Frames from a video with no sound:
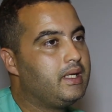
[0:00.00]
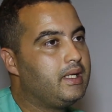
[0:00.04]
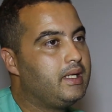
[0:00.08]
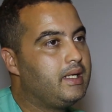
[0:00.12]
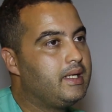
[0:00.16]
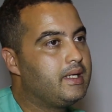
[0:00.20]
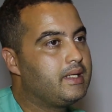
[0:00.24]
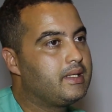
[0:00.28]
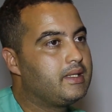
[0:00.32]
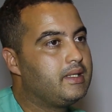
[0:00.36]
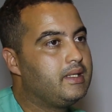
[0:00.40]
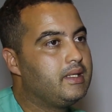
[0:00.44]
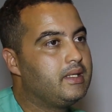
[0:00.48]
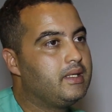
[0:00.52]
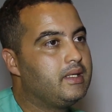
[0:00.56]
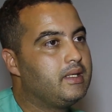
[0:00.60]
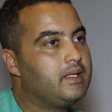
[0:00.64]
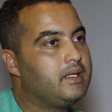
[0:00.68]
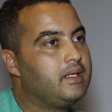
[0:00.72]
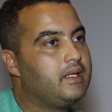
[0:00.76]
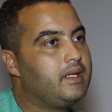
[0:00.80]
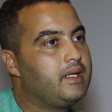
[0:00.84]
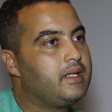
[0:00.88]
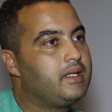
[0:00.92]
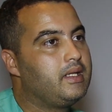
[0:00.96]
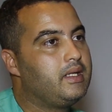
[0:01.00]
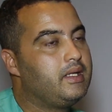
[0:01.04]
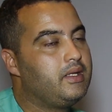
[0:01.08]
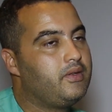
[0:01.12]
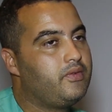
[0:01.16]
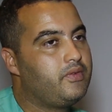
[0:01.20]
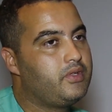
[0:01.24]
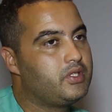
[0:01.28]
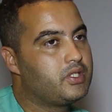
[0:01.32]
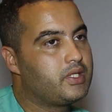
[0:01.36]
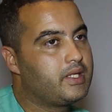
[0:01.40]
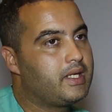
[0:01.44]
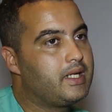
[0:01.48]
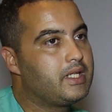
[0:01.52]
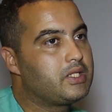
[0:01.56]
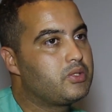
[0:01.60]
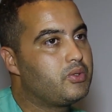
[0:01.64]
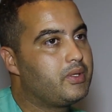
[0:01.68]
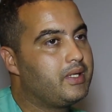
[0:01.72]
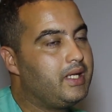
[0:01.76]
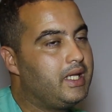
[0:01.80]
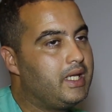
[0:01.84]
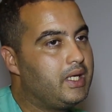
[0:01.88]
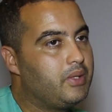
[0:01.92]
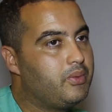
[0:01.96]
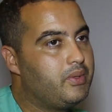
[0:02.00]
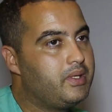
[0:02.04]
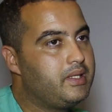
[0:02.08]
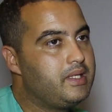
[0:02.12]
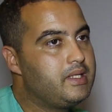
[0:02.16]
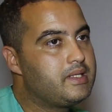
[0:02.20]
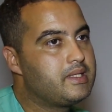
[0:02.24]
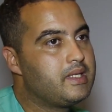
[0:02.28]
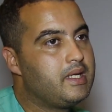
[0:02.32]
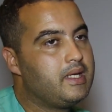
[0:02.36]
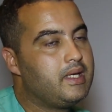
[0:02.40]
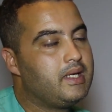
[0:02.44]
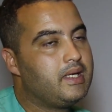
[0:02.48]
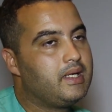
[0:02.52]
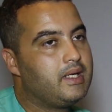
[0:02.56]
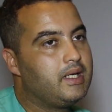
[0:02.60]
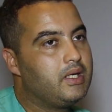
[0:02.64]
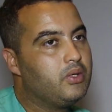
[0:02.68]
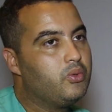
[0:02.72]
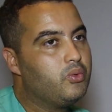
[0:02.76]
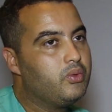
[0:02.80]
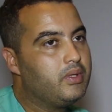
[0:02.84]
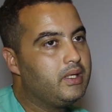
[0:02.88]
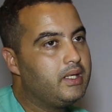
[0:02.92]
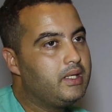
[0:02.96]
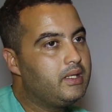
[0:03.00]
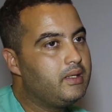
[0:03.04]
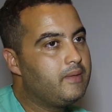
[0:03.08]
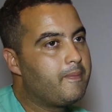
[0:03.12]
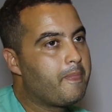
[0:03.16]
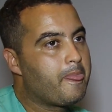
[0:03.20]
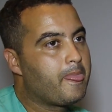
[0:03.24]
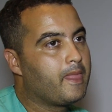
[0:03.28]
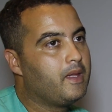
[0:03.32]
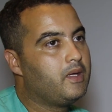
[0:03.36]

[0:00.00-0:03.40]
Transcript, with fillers: لهاد لهاد الانفجارات وهاد الحوادث اولا